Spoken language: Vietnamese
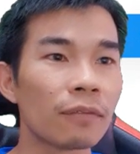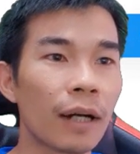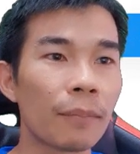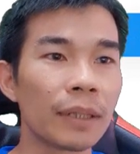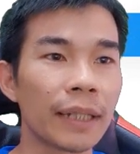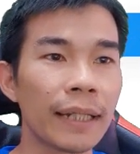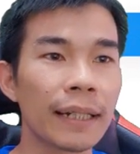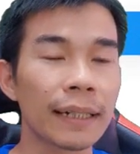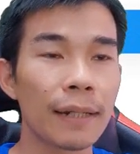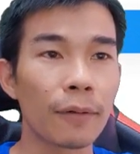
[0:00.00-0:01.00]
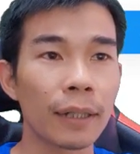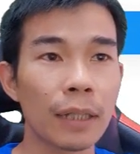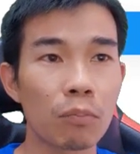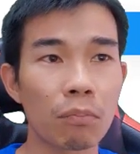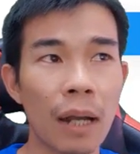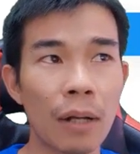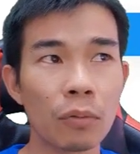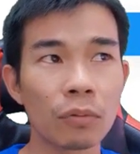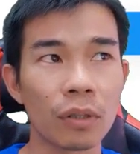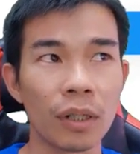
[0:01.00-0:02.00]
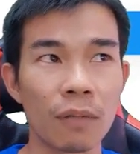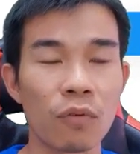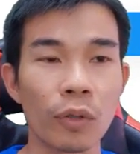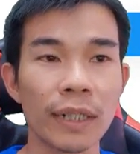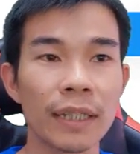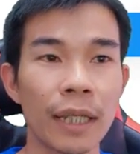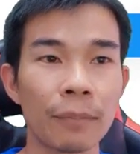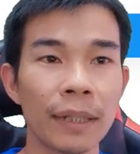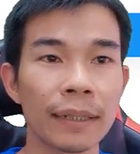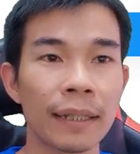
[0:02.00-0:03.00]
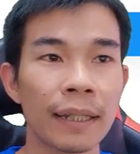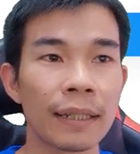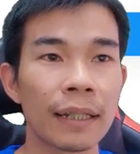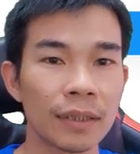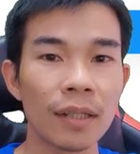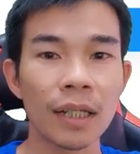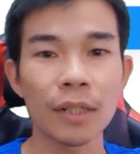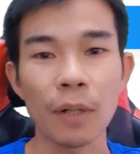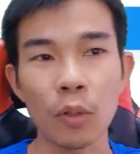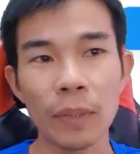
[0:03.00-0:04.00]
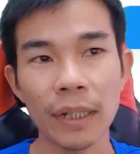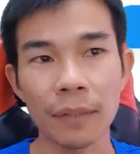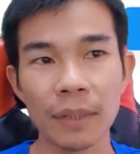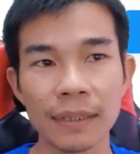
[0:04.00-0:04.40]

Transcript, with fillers: và mình nghĩ rằng đây là cái thông báo gọi là phụ trách nhiệm ấy. Trước đó thì các bạn cũng biết là